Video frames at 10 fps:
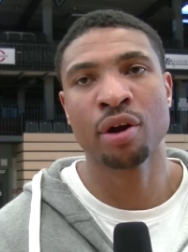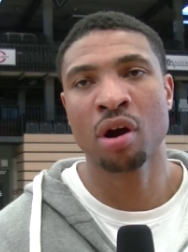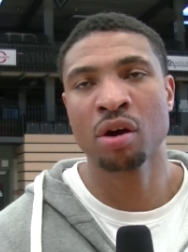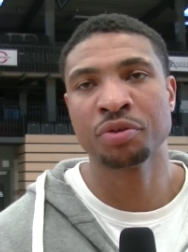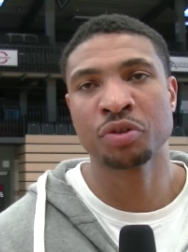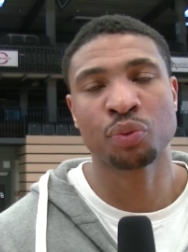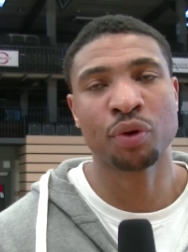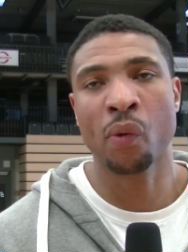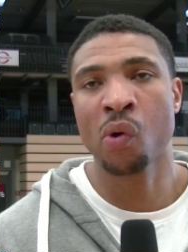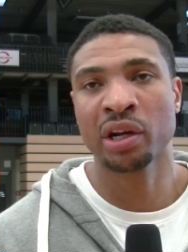Wir wollen den
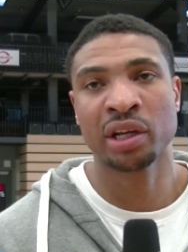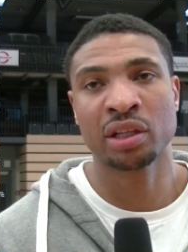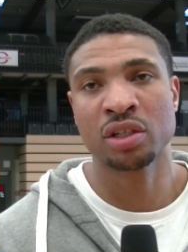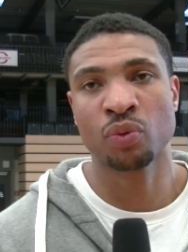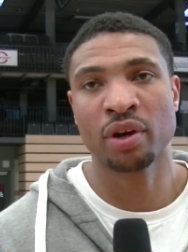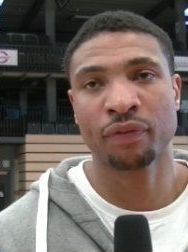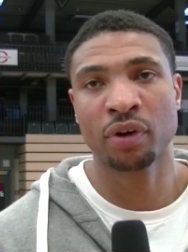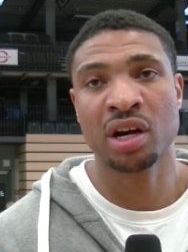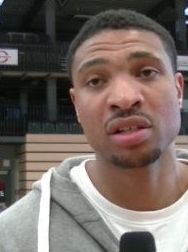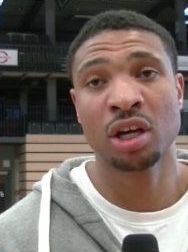Sieg für uns, für
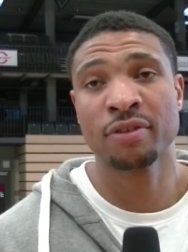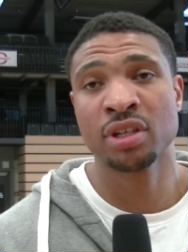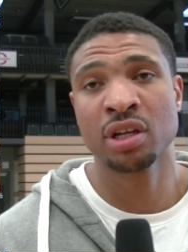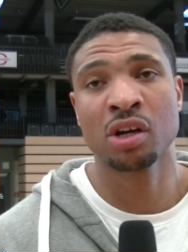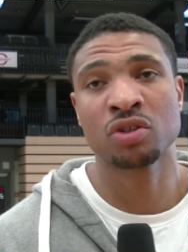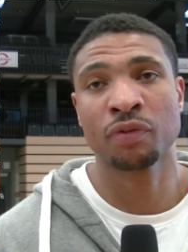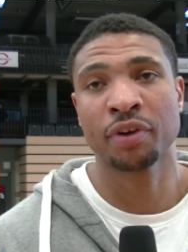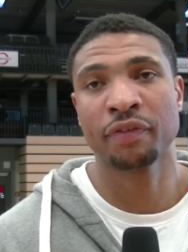unsere Fans.